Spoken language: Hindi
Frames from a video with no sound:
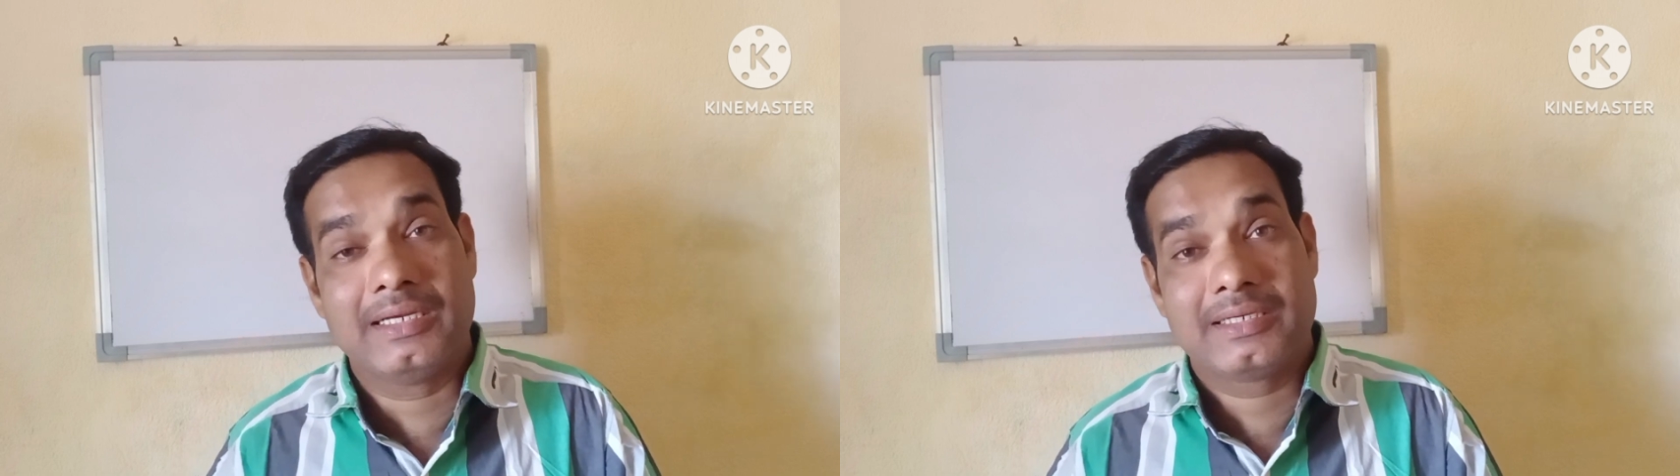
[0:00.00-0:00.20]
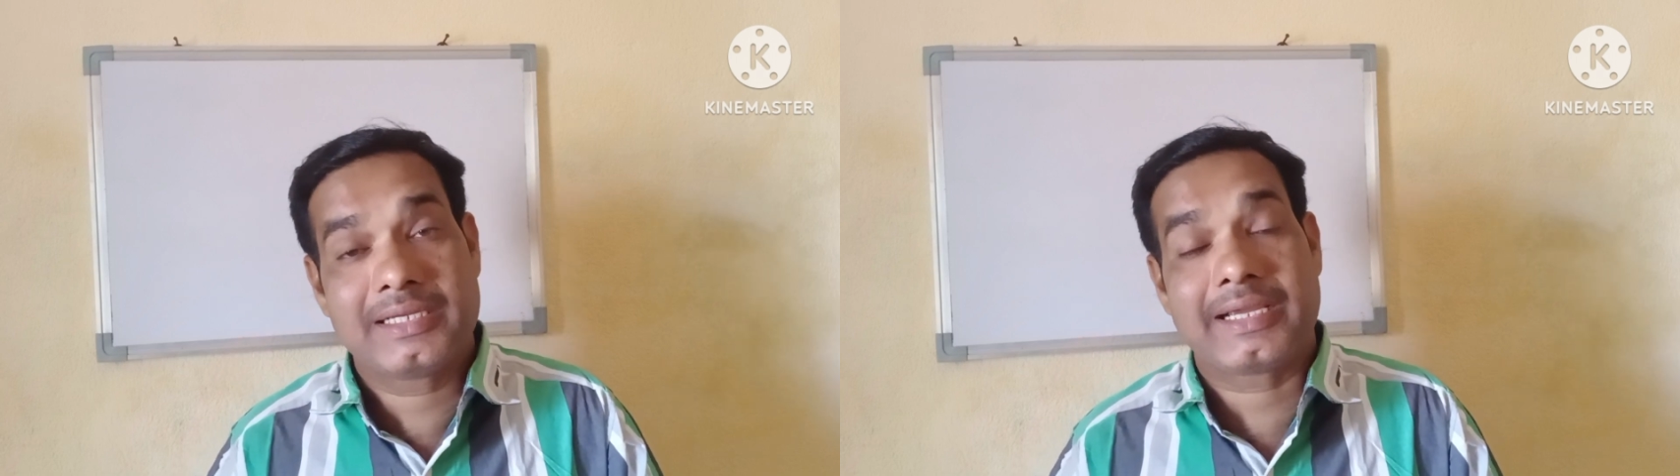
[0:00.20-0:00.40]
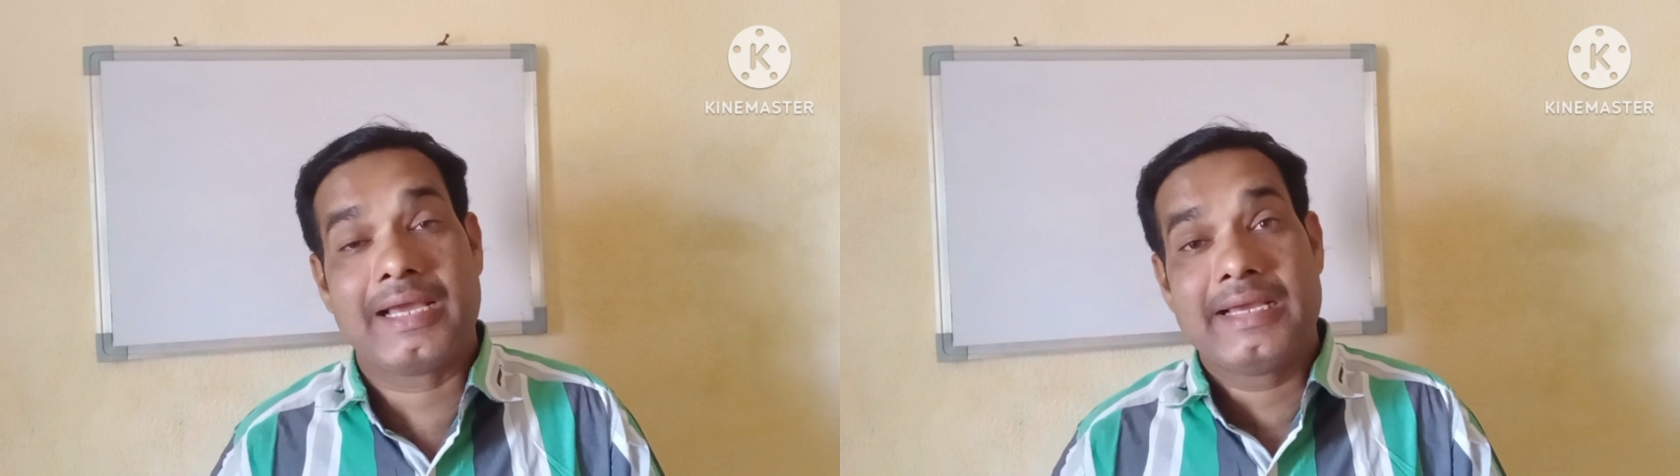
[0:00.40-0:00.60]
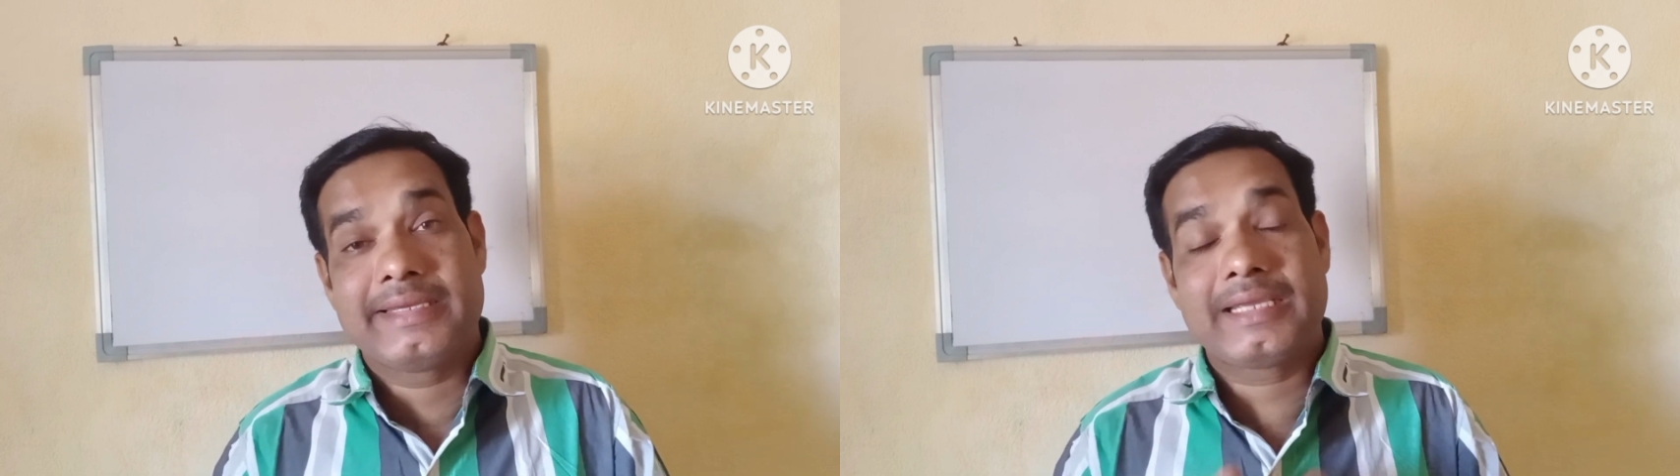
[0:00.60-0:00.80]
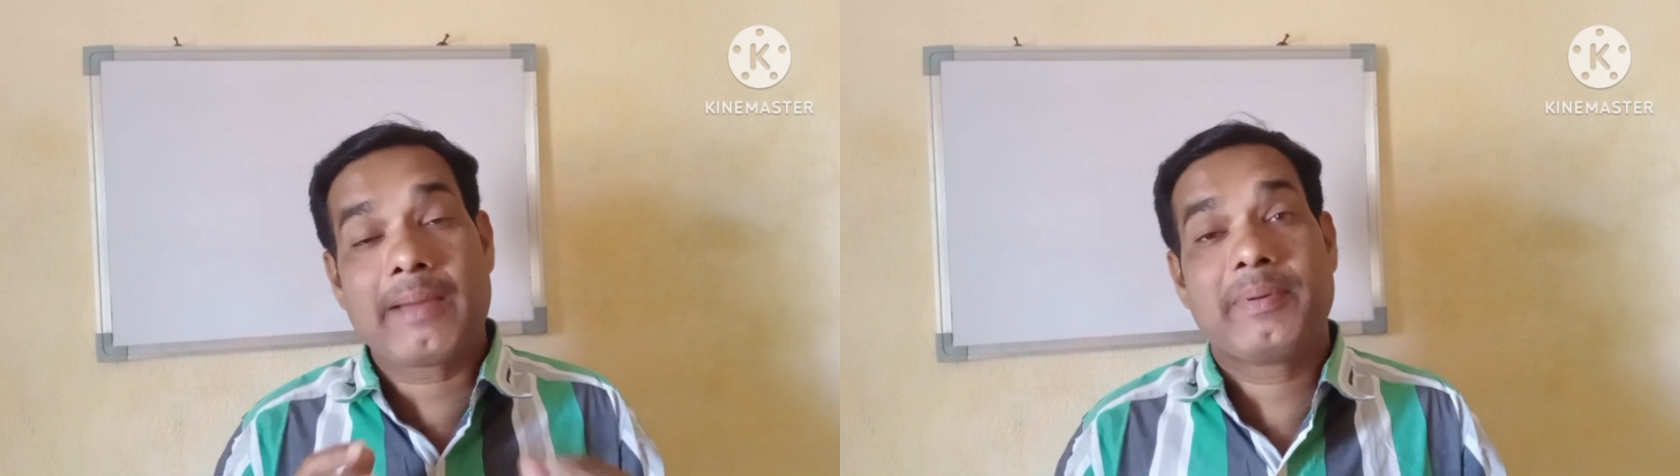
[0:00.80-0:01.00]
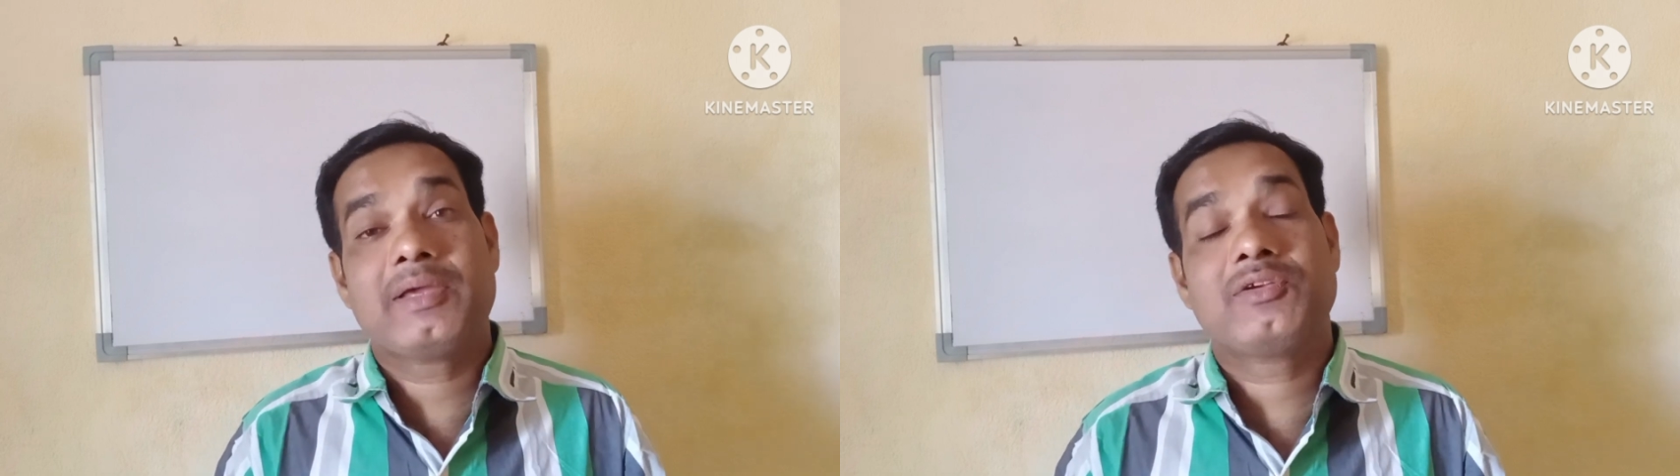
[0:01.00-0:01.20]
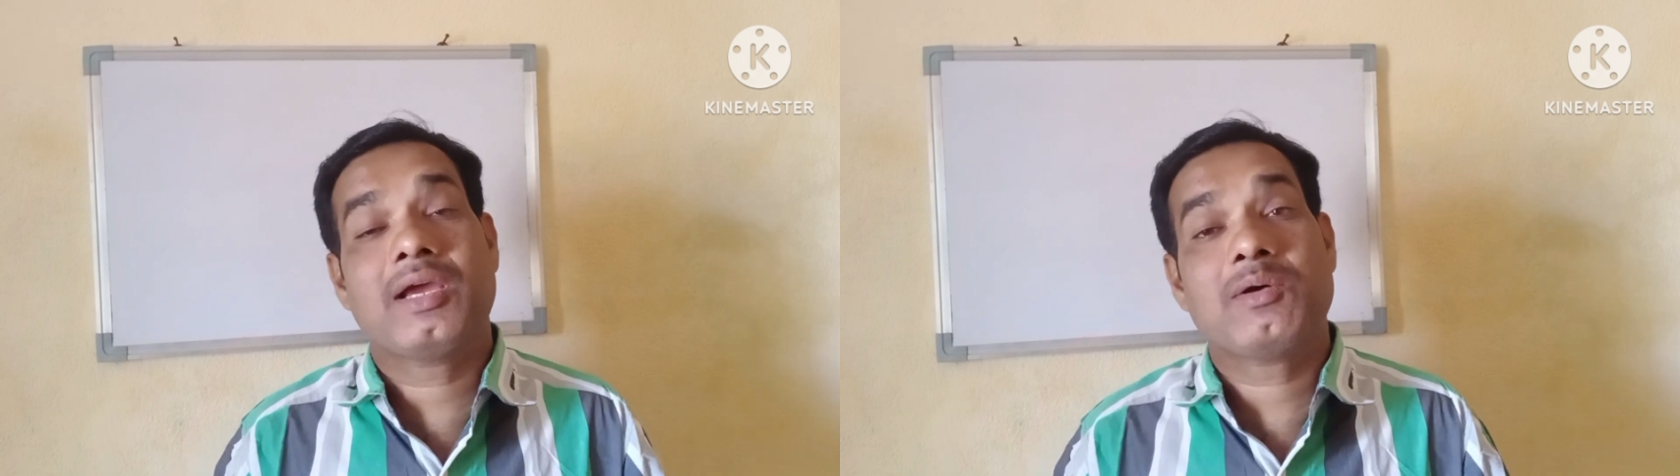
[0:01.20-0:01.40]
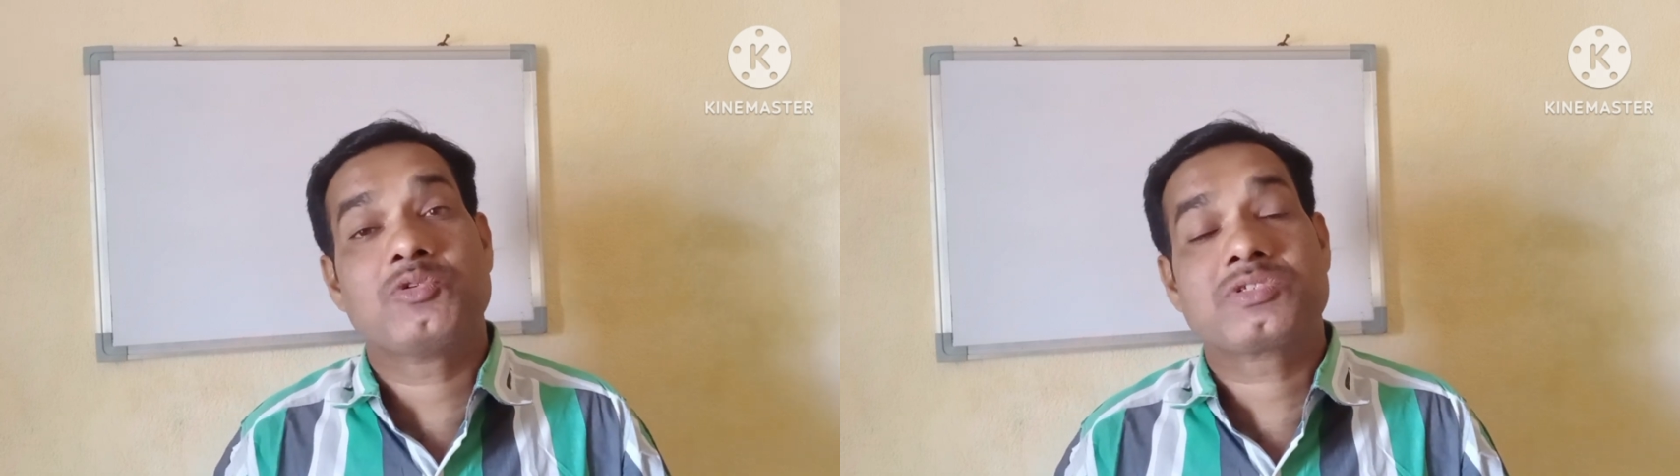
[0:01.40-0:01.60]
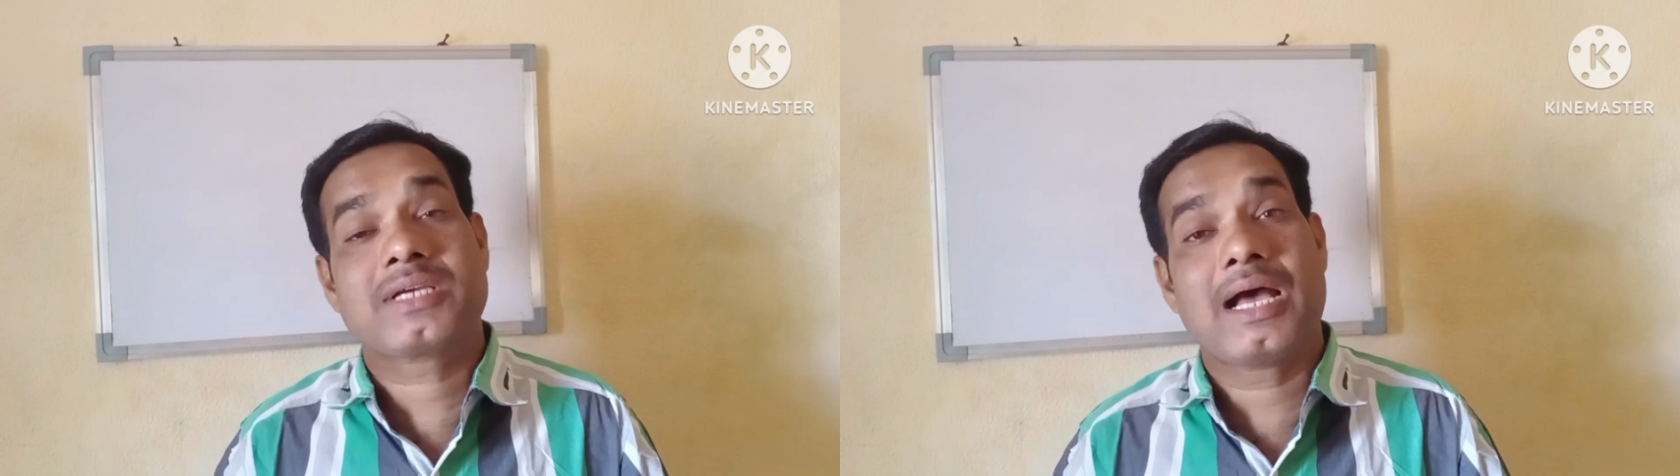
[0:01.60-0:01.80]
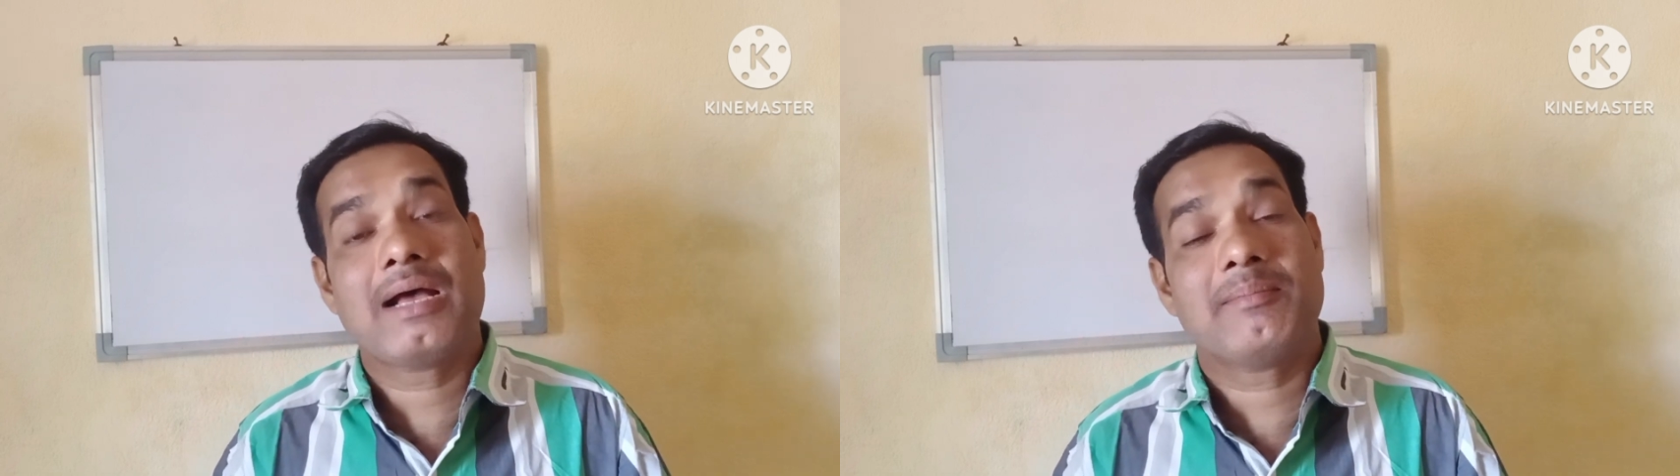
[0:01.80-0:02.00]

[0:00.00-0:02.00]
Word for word: ठीक है या फिर जो है उसका